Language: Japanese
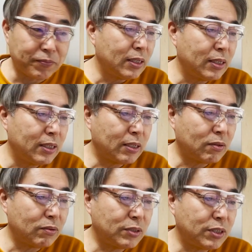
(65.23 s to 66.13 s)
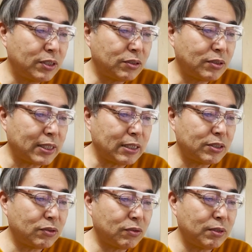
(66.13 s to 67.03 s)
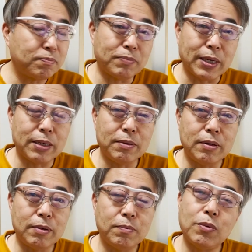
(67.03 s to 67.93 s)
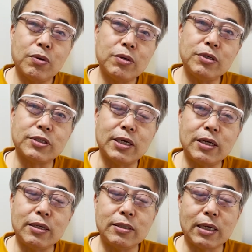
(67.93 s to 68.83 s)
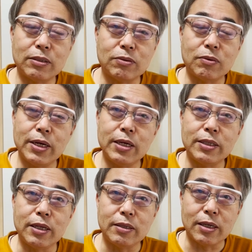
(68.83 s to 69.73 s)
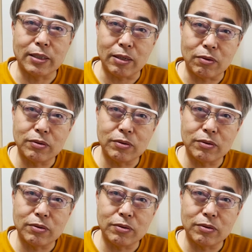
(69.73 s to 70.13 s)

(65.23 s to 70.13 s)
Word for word: えー、今シーズン3勝1敗、防御率がなんと0.76。